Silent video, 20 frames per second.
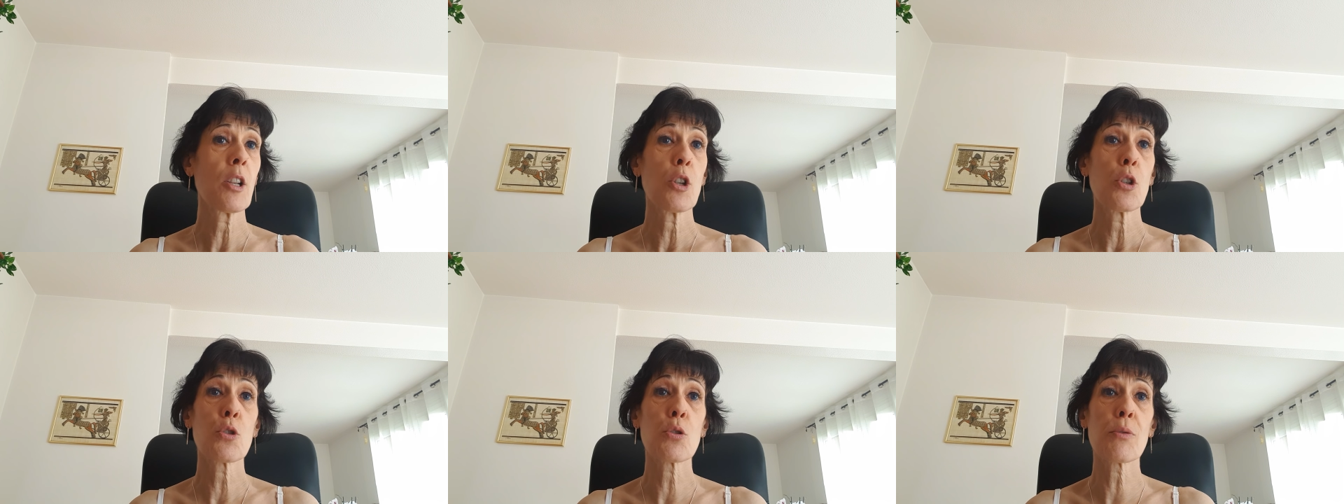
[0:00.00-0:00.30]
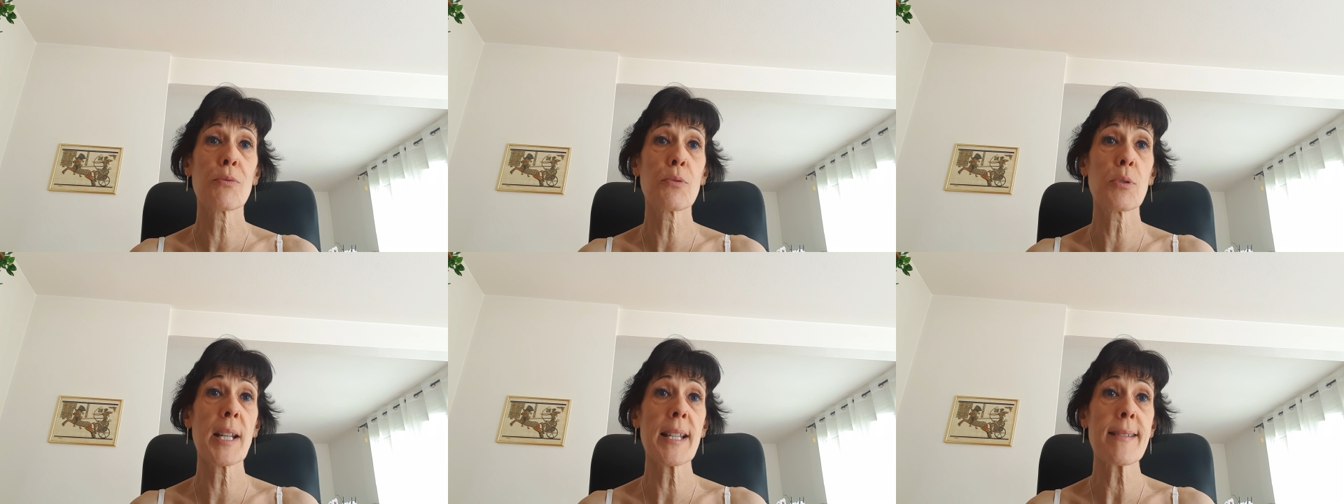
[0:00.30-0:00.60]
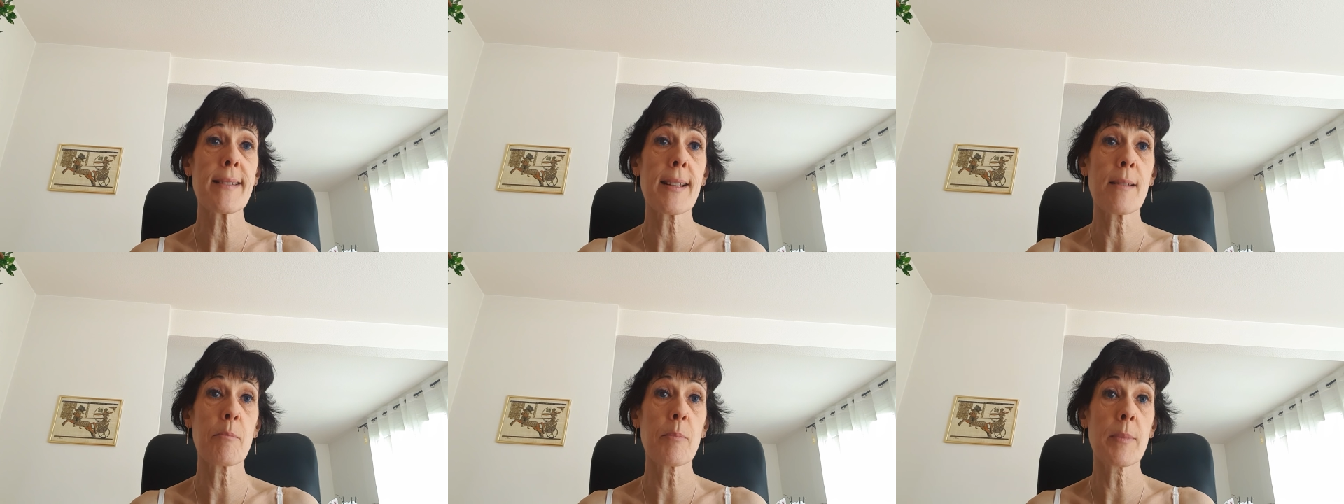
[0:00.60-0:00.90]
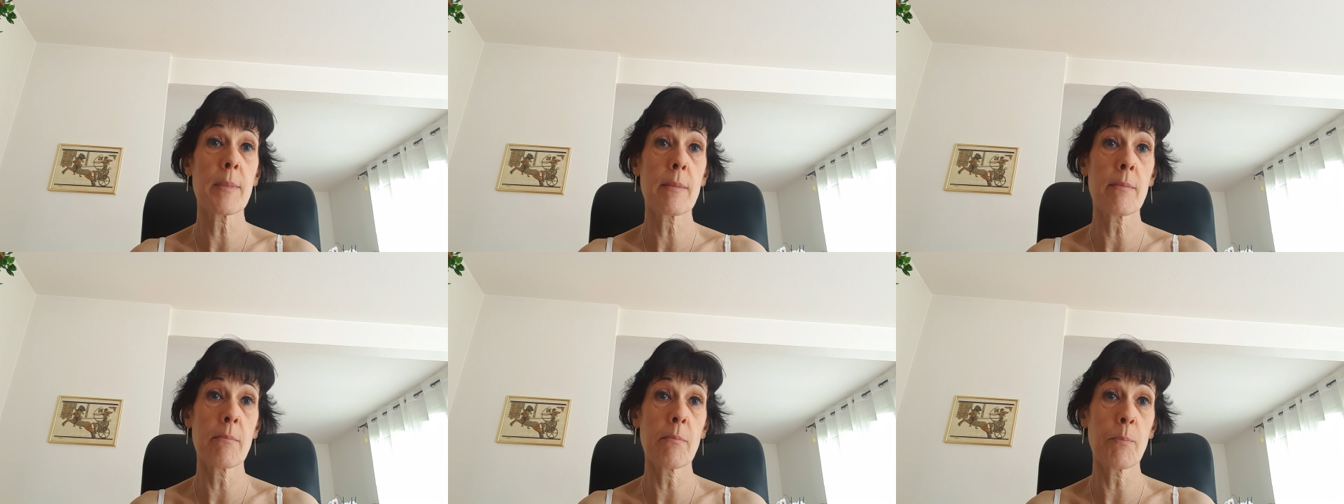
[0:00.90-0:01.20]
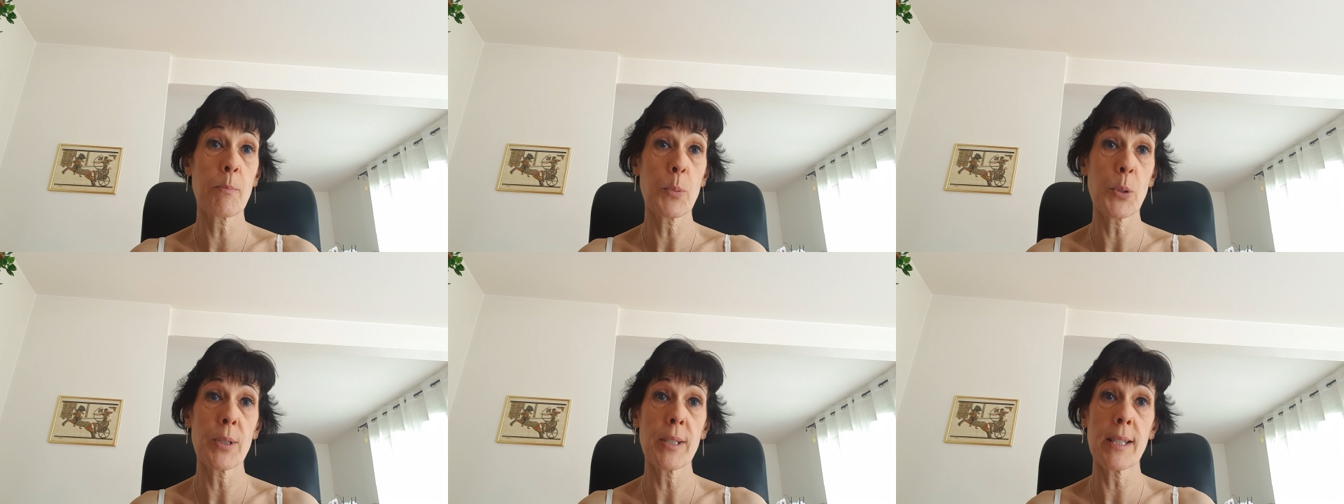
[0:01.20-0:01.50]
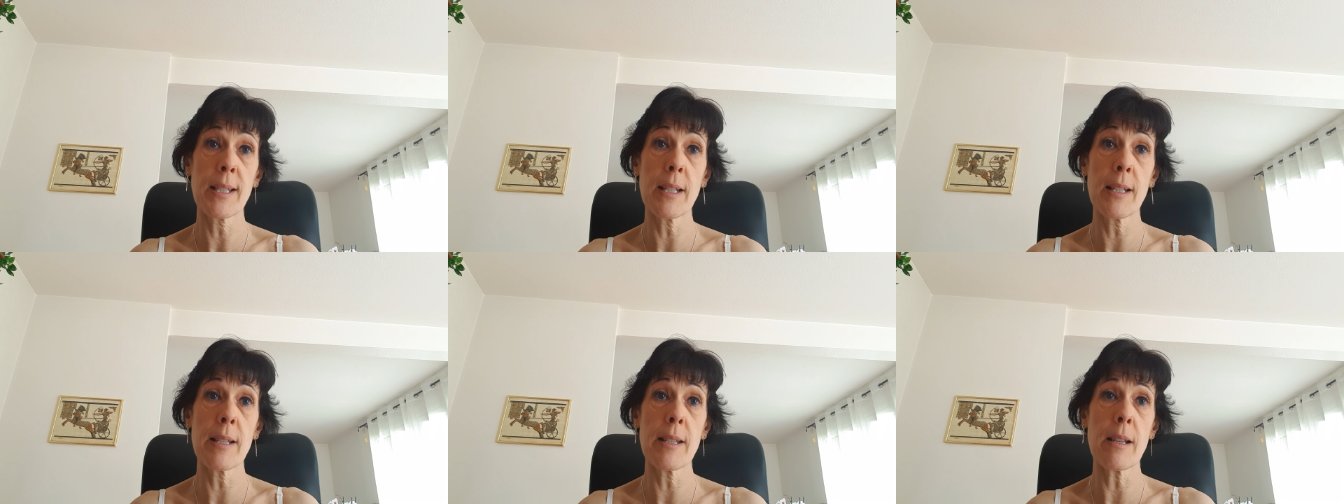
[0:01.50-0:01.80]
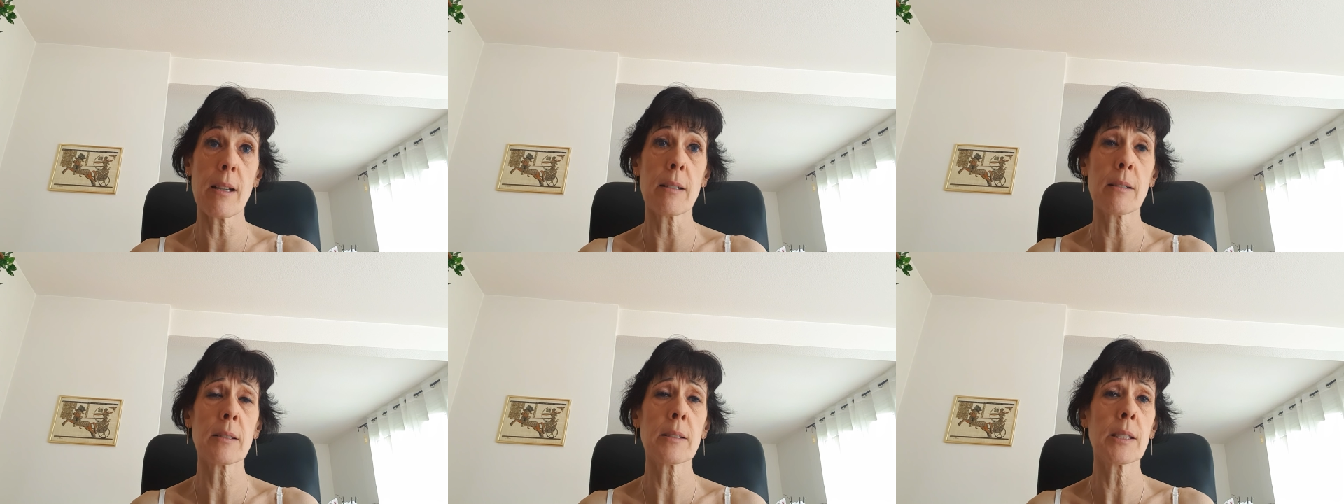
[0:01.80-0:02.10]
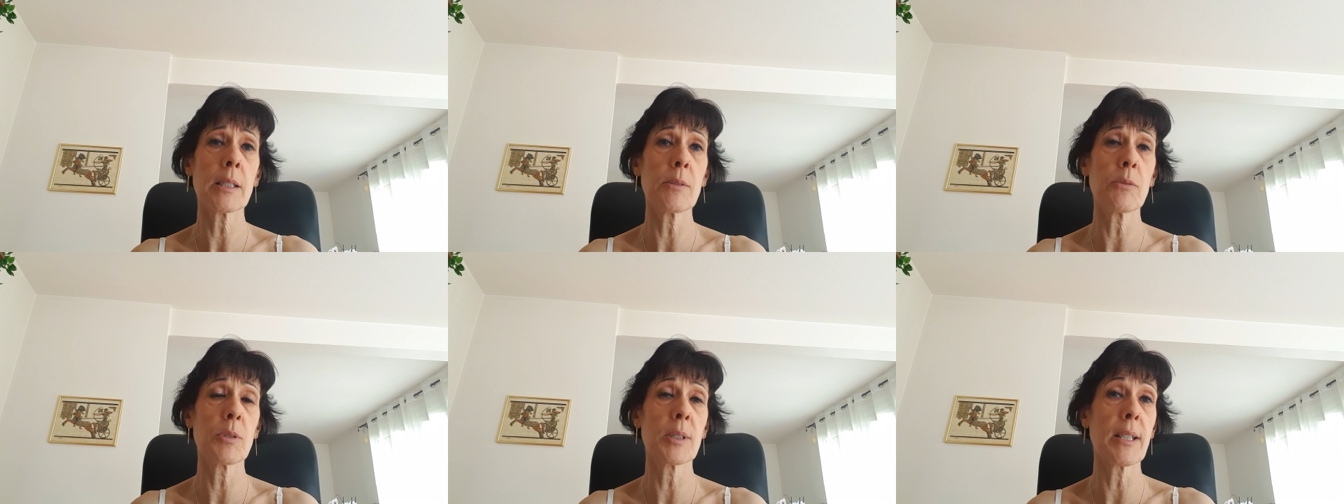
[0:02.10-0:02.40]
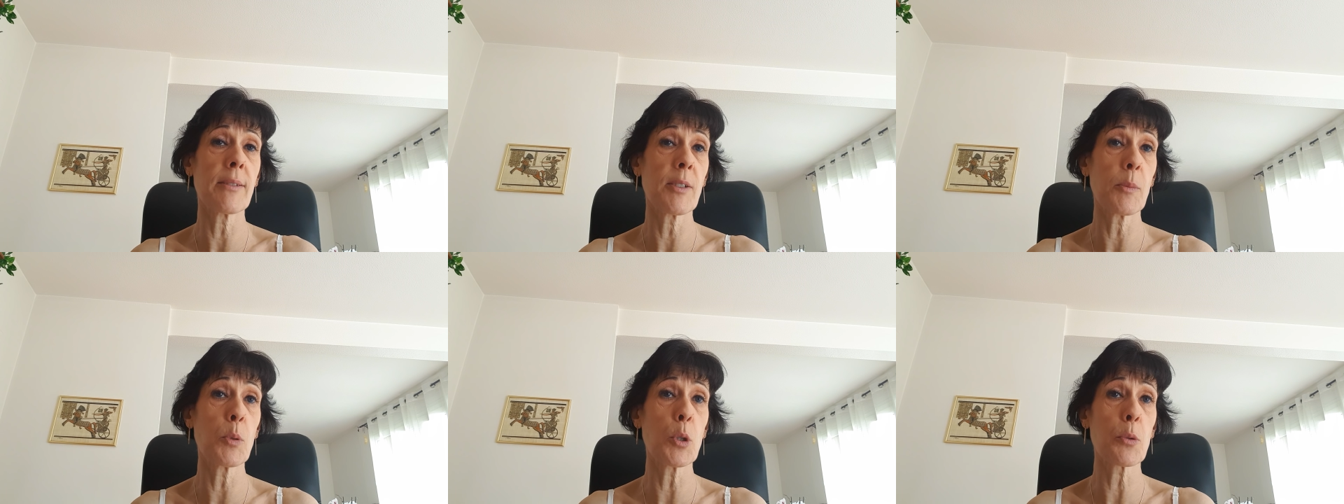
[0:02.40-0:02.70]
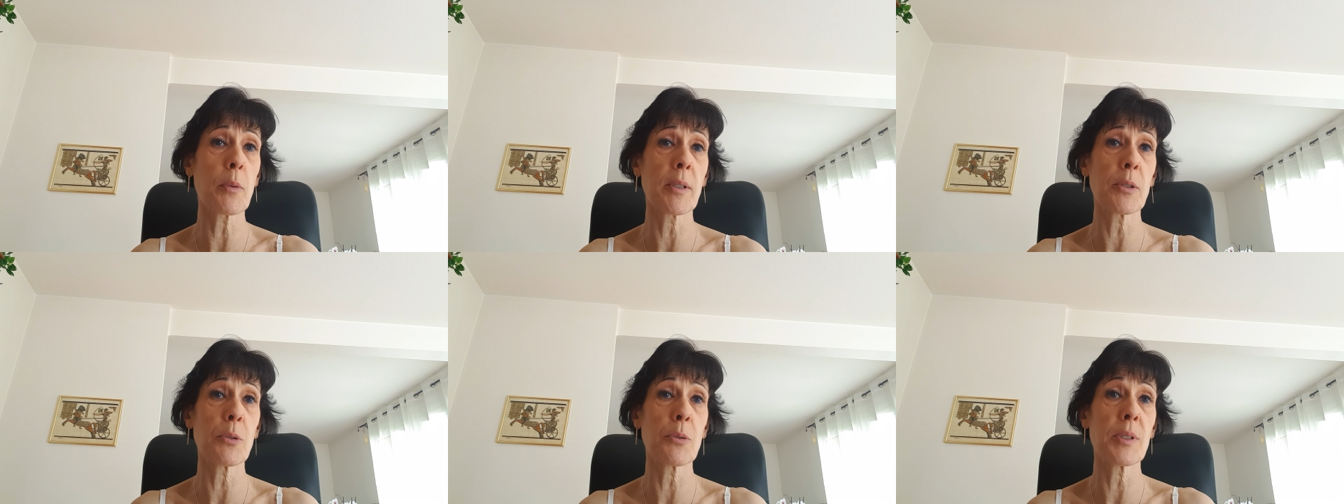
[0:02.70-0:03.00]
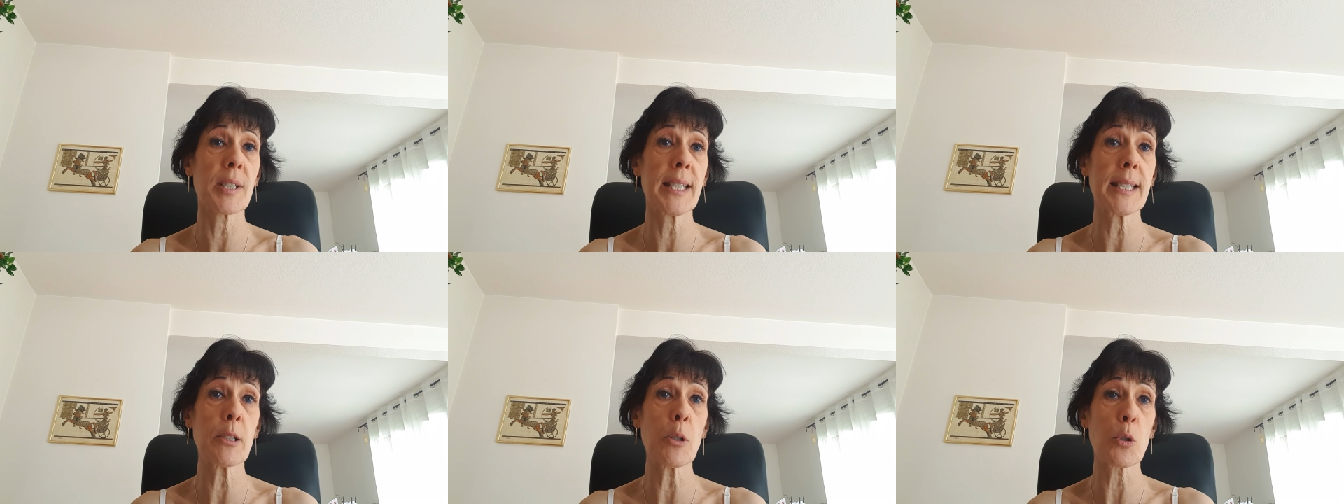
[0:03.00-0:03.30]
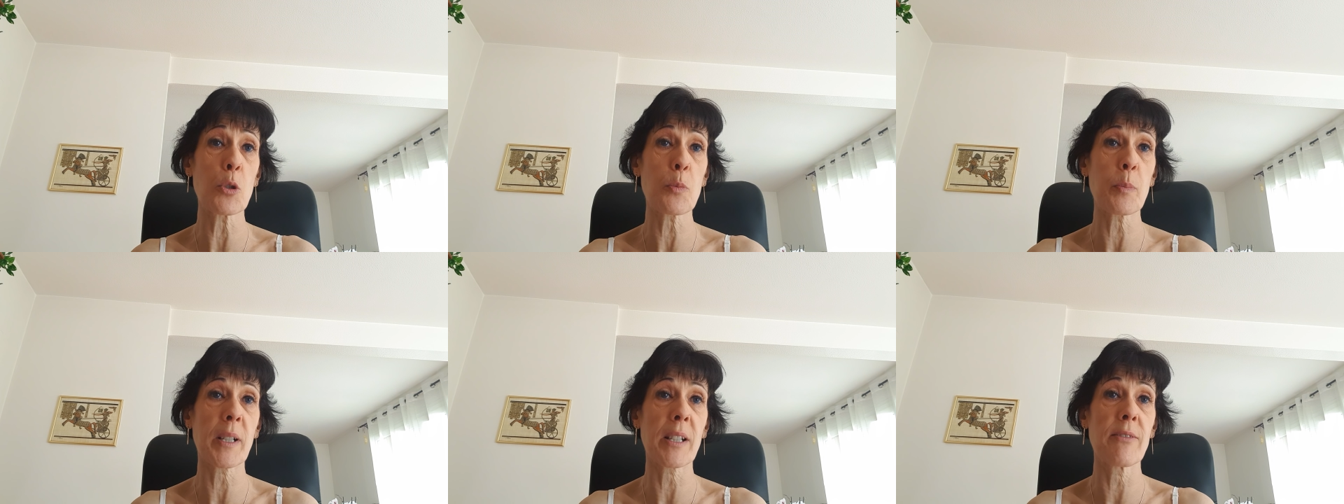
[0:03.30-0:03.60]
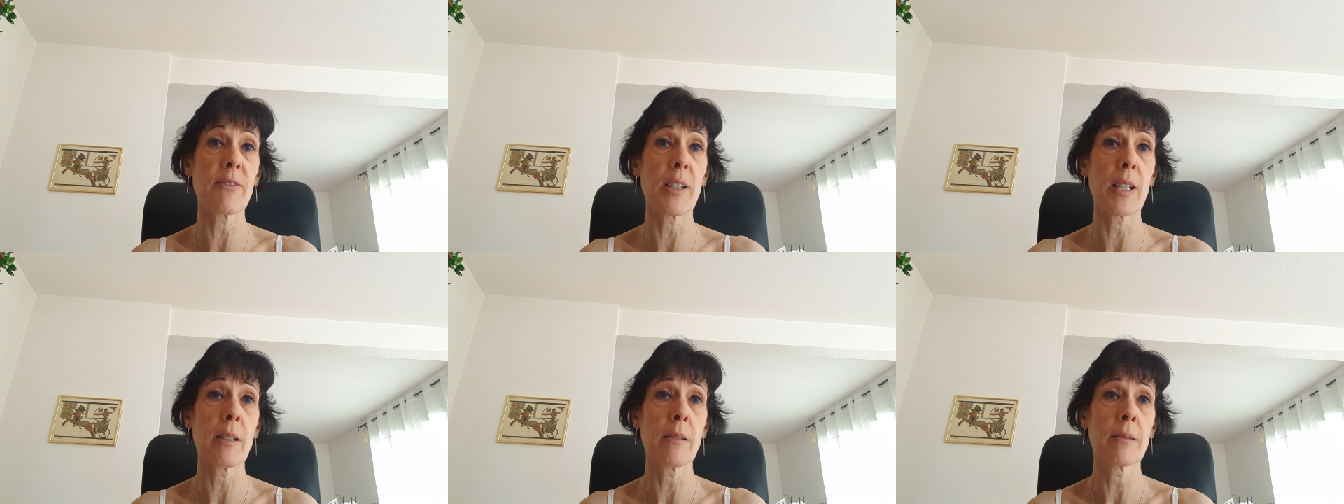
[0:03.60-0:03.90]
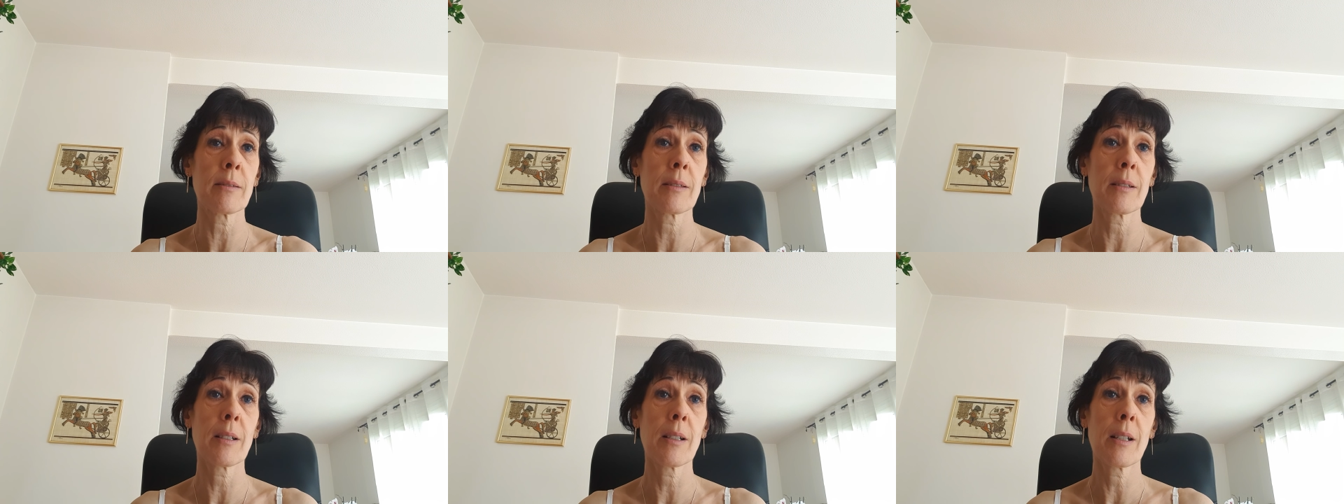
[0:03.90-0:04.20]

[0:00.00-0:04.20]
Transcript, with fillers: Je vous laisse un petit lien si vous avez besoin d'une guidance privée.